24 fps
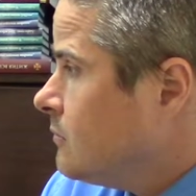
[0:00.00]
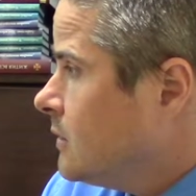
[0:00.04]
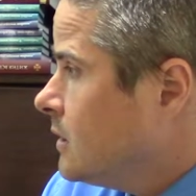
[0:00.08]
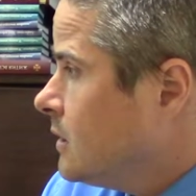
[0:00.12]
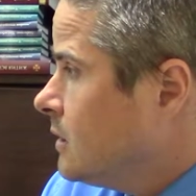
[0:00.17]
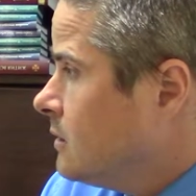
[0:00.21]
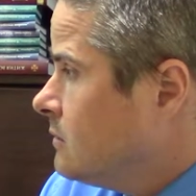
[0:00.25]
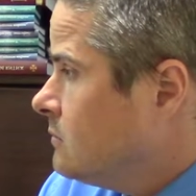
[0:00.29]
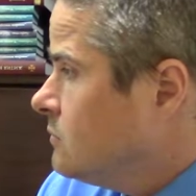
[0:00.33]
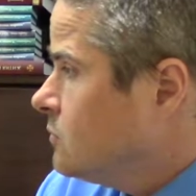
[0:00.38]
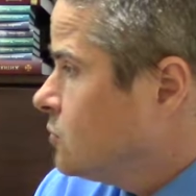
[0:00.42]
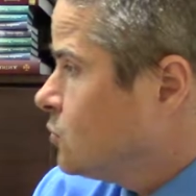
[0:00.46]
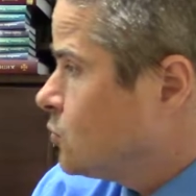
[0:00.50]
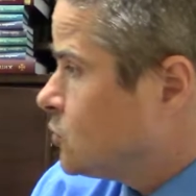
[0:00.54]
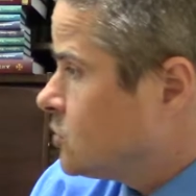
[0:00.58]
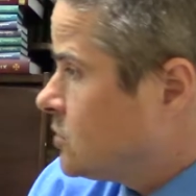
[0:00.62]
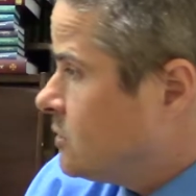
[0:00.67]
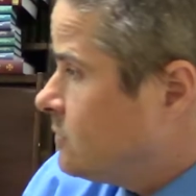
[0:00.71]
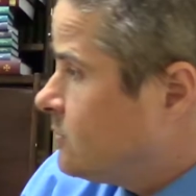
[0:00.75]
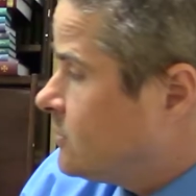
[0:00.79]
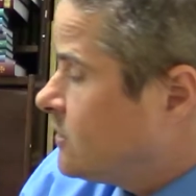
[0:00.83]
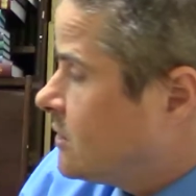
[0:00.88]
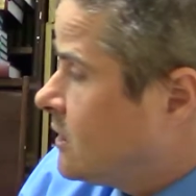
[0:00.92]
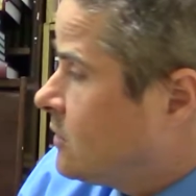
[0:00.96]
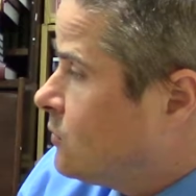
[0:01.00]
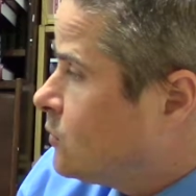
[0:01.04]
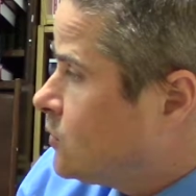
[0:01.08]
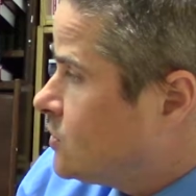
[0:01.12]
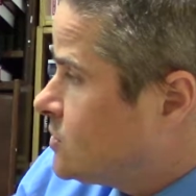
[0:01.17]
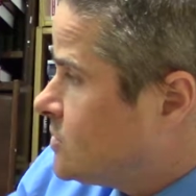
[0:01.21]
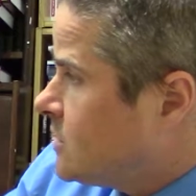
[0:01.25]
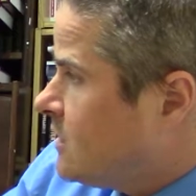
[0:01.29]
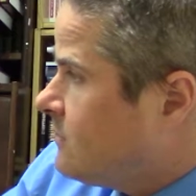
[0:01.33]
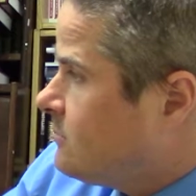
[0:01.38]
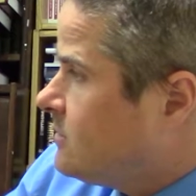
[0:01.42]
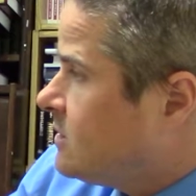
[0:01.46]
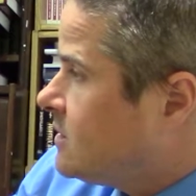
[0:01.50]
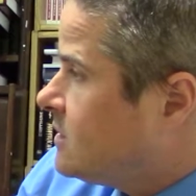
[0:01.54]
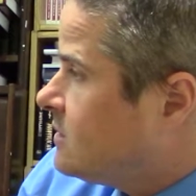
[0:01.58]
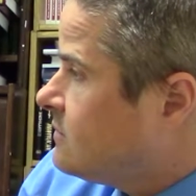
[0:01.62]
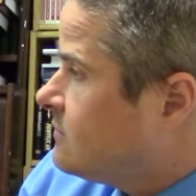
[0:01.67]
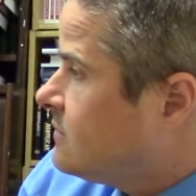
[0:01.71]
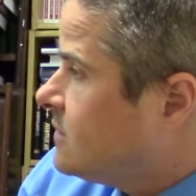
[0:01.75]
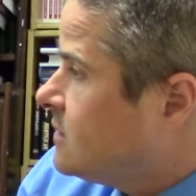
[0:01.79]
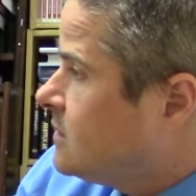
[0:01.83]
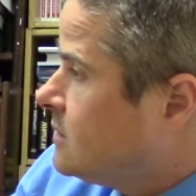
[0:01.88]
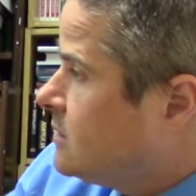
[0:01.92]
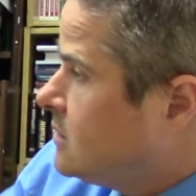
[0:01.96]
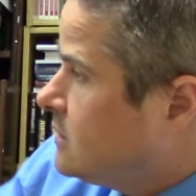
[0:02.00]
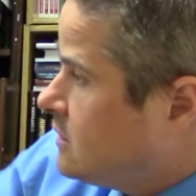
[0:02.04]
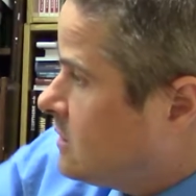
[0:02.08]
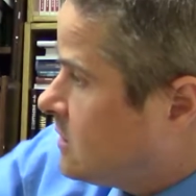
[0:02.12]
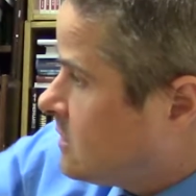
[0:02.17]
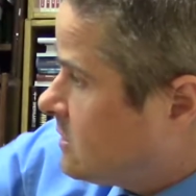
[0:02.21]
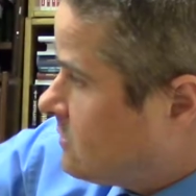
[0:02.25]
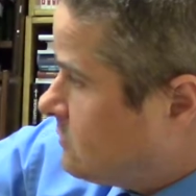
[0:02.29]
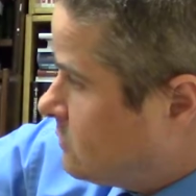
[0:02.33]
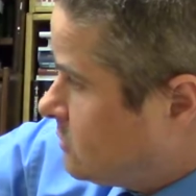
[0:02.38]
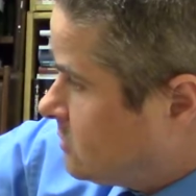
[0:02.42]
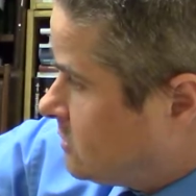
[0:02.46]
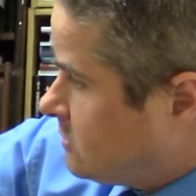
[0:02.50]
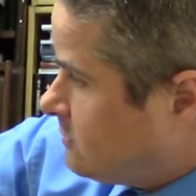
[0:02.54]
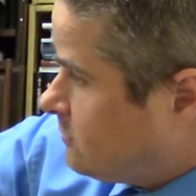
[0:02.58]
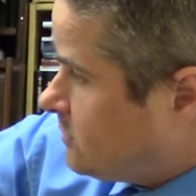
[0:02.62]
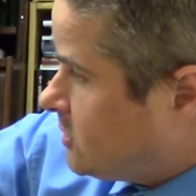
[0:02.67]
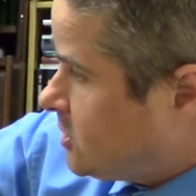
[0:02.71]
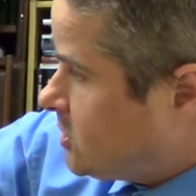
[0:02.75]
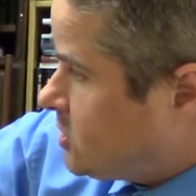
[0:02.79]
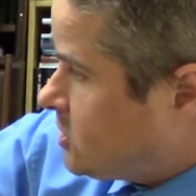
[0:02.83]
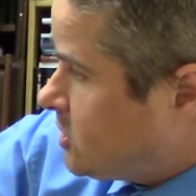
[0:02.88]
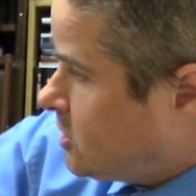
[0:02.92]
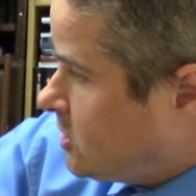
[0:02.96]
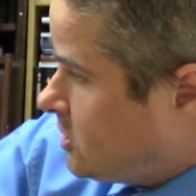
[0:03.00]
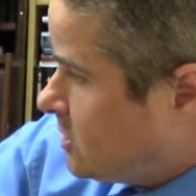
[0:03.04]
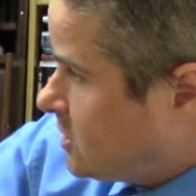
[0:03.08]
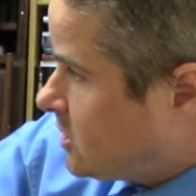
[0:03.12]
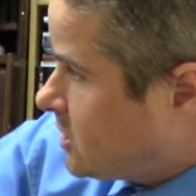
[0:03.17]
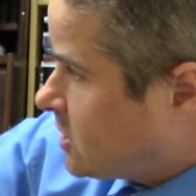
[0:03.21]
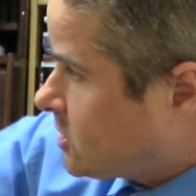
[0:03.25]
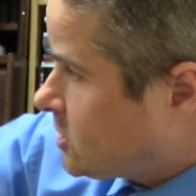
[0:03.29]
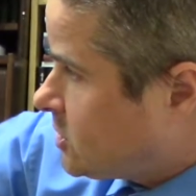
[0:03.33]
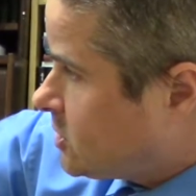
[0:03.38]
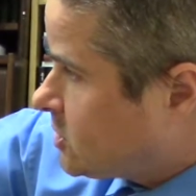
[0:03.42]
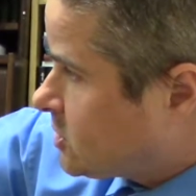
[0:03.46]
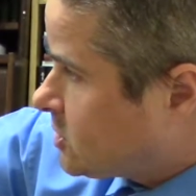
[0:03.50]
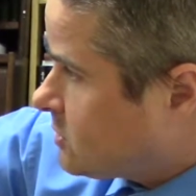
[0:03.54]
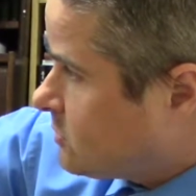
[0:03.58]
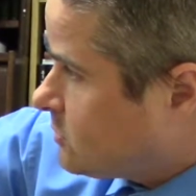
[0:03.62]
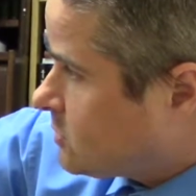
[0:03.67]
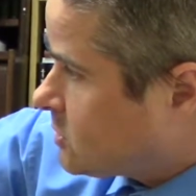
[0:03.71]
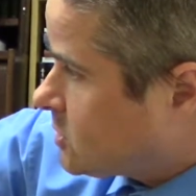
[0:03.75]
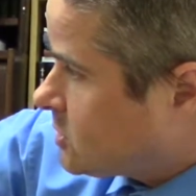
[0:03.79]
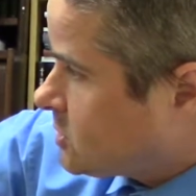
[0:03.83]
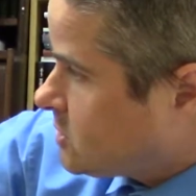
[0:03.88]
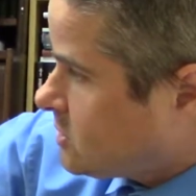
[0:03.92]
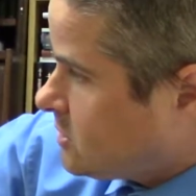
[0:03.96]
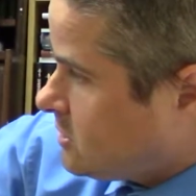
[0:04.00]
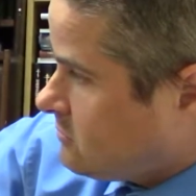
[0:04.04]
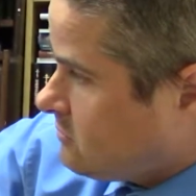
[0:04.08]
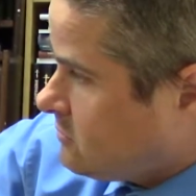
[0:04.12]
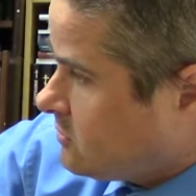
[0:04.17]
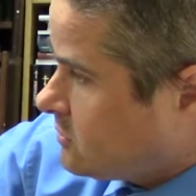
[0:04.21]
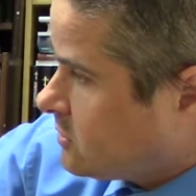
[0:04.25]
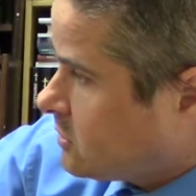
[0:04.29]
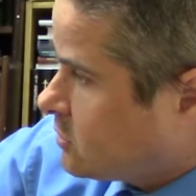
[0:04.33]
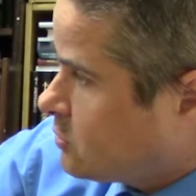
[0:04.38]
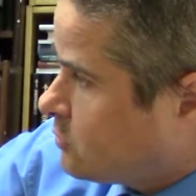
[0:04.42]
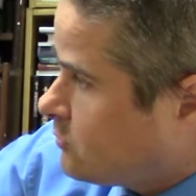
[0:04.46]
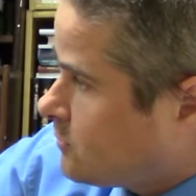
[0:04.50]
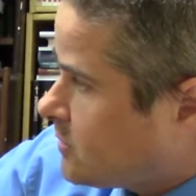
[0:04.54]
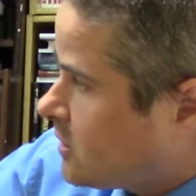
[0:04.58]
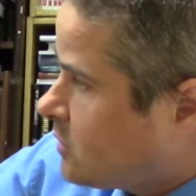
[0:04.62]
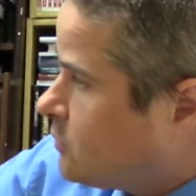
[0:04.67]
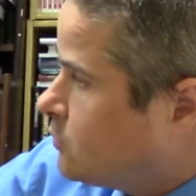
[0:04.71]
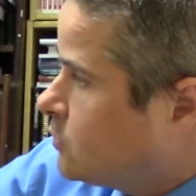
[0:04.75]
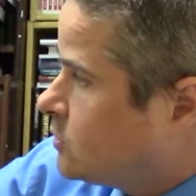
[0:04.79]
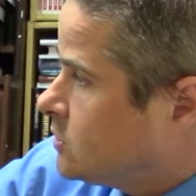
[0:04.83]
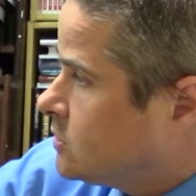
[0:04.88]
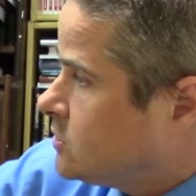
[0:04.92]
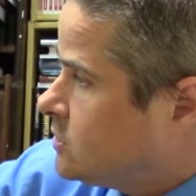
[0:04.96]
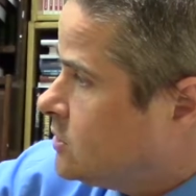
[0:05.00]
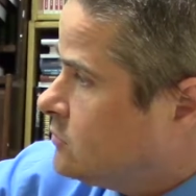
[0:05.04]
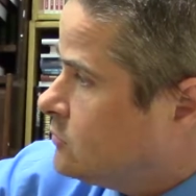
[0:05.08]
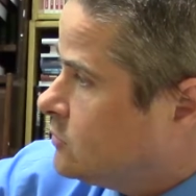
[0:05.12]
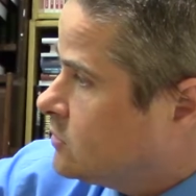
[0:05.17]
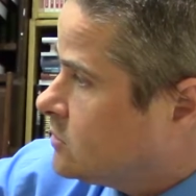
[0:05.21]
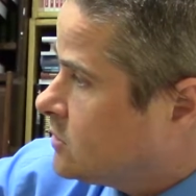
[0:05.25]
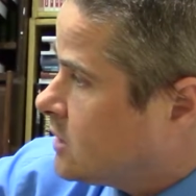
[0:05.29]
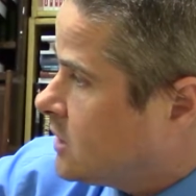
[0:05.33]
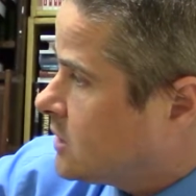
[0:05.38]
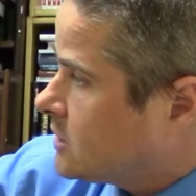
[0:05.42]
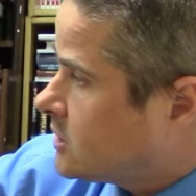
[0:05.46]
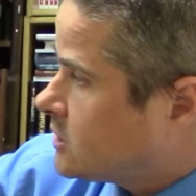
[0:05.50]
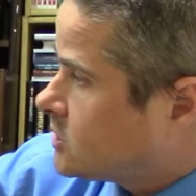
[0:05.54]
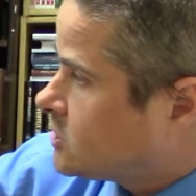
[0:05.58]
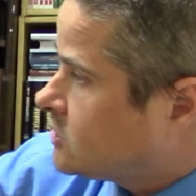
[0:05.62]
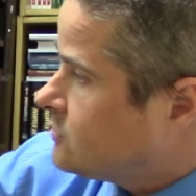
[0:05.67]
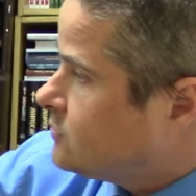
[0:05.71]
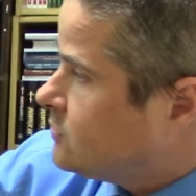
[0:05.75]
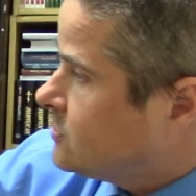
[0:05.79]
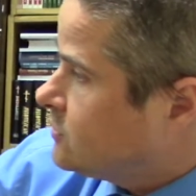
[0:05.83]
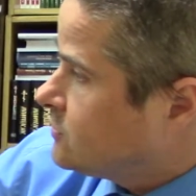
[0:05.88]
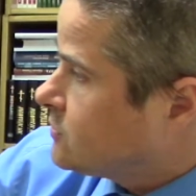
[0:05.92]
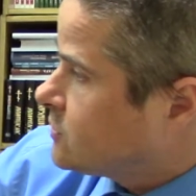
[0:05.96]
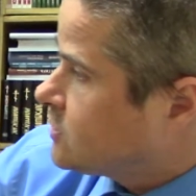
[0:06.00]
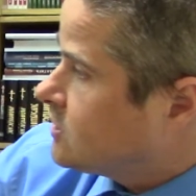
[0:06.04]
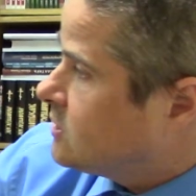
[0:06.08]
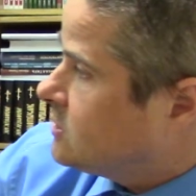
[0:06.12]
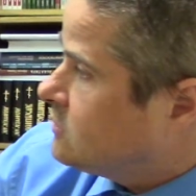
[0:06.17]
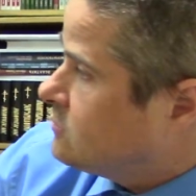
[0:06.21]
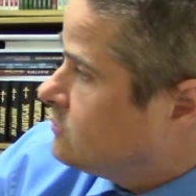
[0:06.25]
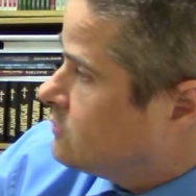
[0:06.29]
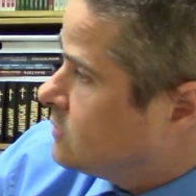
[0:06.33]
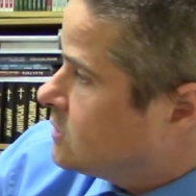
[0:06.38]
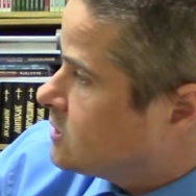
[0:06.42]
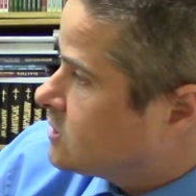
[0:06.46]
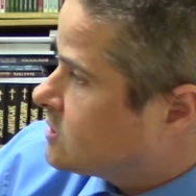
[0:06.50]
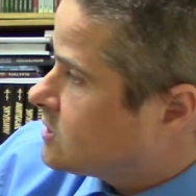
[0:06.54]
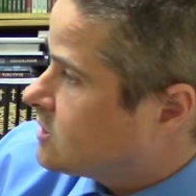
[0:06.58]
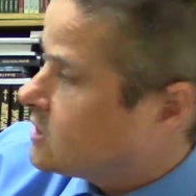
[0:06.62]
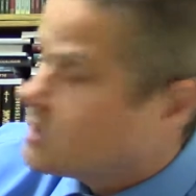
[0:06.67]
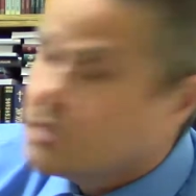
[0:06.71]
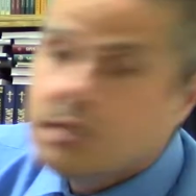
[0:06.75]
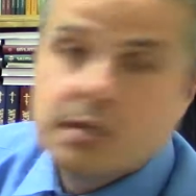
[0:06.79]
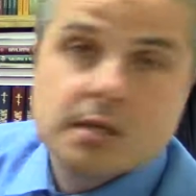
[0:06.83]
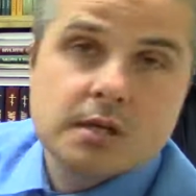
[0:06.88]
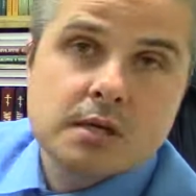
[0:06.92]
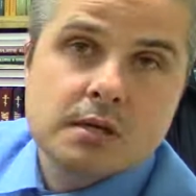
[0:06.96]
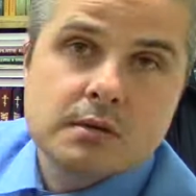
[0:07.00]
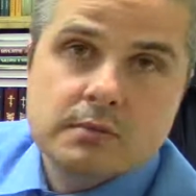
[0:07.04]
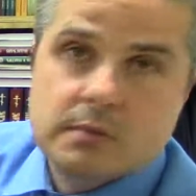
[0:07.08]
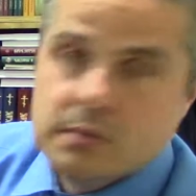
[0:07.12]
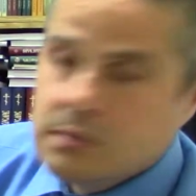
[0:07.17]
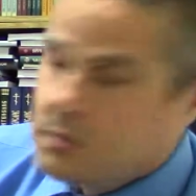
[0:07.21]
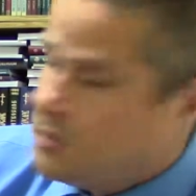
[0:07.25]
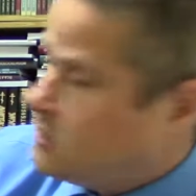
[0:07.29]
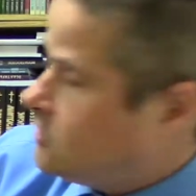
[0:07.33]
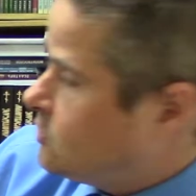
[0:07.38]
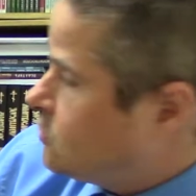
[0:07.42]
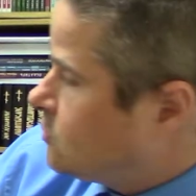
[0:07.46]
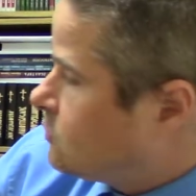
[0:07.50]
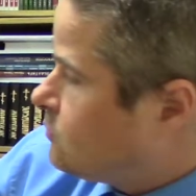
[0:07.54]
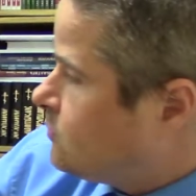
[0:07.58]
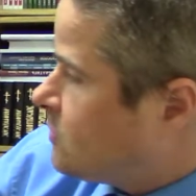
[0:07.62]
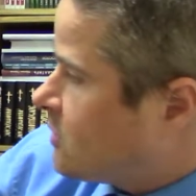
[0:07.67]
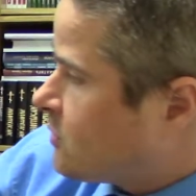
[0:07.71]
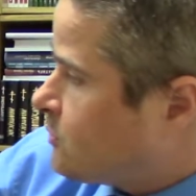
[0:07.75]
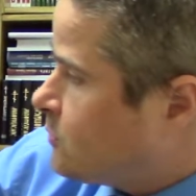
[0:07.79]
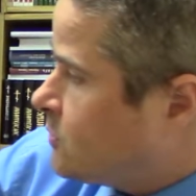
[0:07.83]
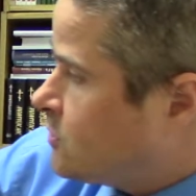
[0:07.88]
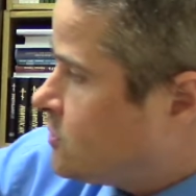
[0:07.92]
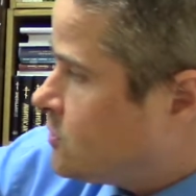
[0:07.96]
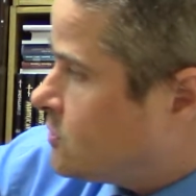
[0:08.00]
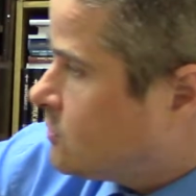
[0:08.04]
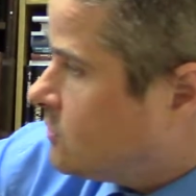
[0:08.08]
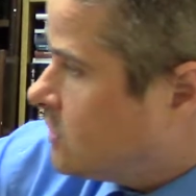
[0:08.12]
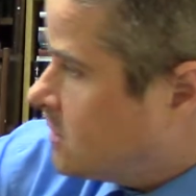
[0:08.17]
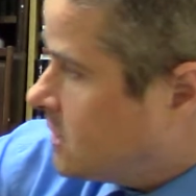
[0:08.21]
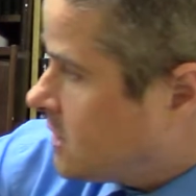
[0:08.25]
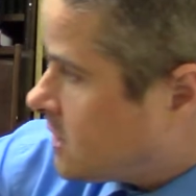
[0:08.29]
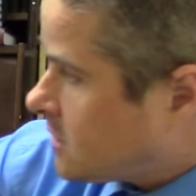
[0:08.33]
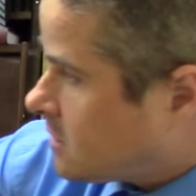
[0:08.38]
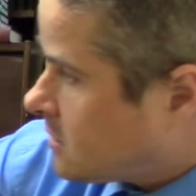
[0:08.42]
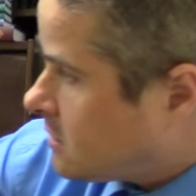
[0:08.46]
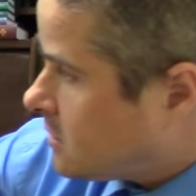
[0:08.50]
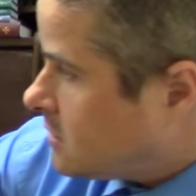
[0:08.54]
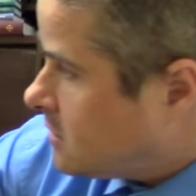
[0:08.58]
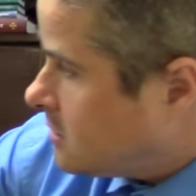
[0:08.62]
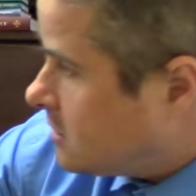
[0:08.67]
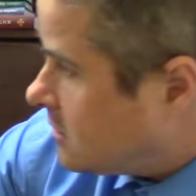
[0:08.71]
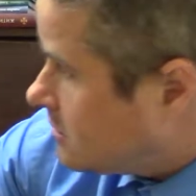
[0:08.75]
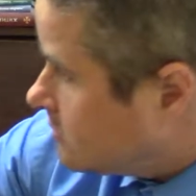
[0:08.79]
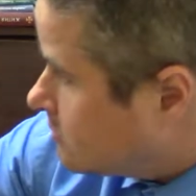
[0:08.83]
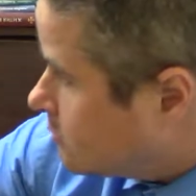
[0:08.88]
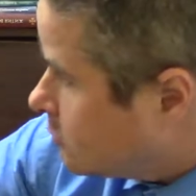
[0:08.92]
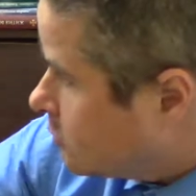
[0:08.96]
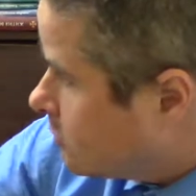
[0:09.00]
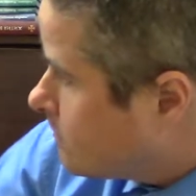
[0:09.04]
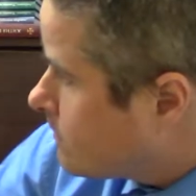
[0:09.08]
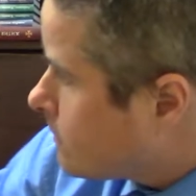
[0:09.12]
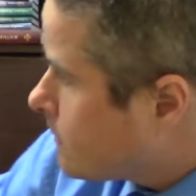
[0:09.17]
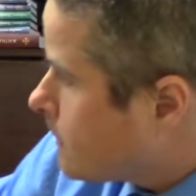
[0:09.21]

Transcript: ну, тоже неподалеку Зябликова, это вот на пересечении Каширского шоссе, вот оно проходит, и вот как раз Шипиловская улица идет перпендикулярно ему.